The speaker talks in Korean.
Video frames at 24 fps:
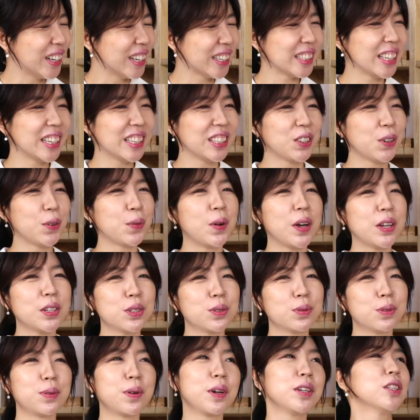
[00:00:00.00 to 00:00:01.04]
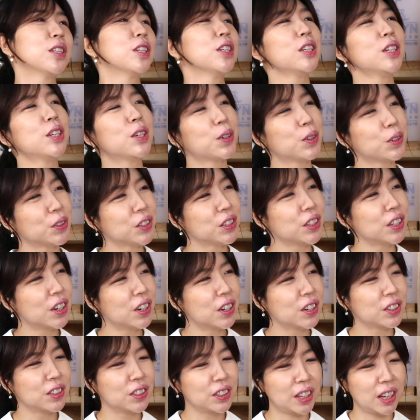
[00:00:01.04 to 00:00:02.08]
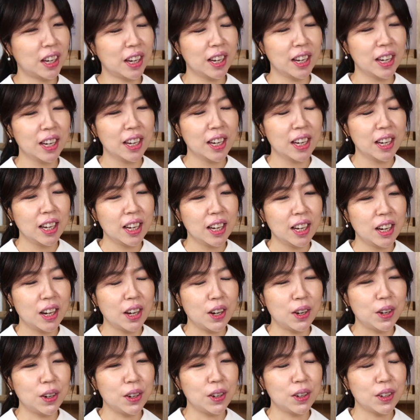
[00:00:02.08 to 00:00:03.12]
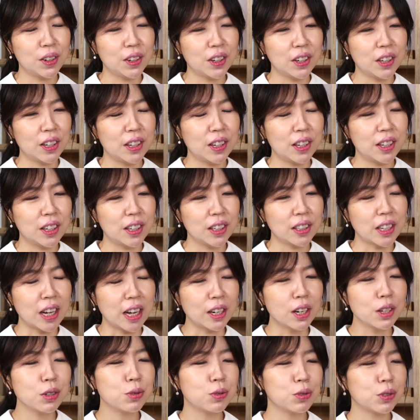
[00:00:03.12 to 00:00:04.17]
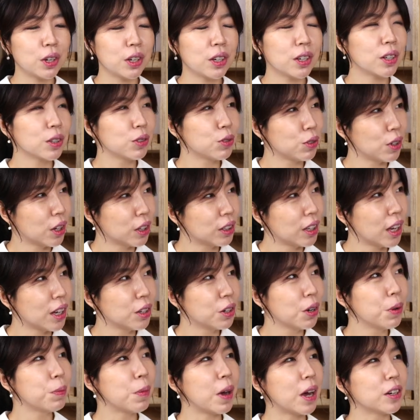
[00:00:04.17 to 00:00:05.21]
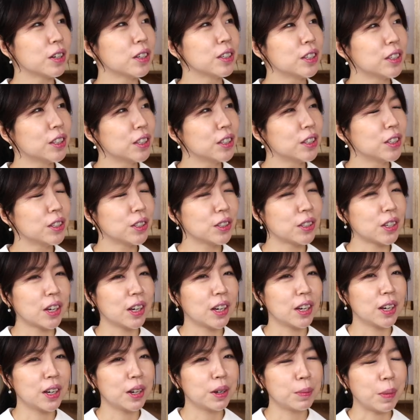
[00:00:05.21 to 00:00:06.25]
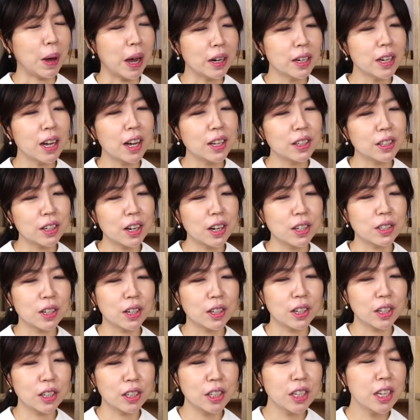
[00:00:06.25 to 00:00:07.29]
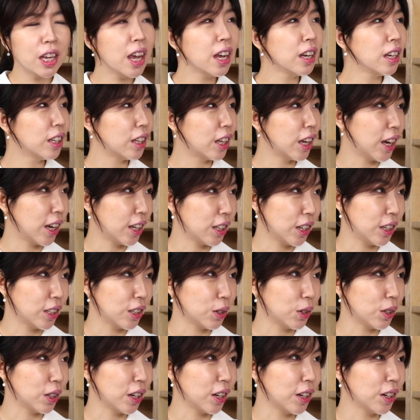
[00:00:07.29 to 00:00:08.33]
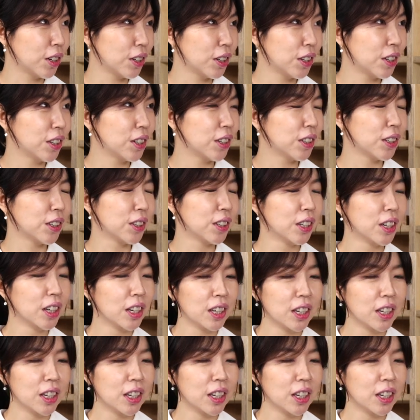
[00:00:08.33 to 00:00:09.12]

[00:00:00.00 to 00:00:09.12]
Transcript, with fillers: 항상 이런 말씀을 많이 드리거든요. 근데 네. 어 잘해 주게 주겠다 이런 말은 음. 이제 말이 아니라 이제 이행이 돼야 되잖아요.